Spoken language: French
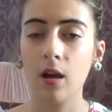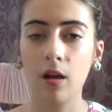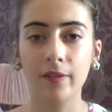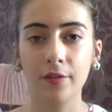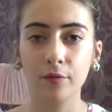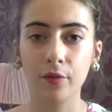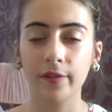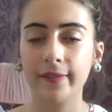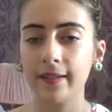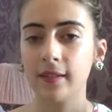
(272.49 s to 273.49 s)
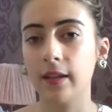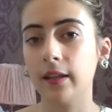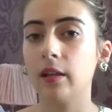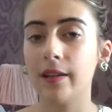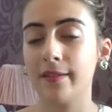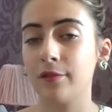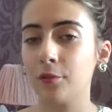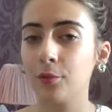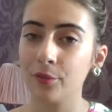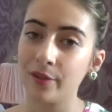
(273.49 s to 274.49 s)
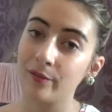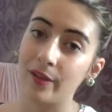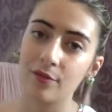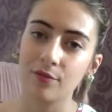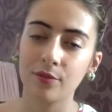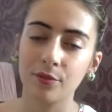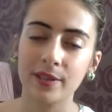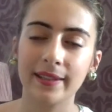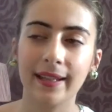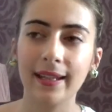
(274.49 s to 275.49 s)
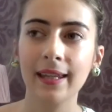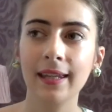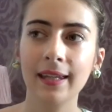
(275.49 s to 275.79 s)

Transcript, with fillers: en version française et la saison 11 en version sous-titrée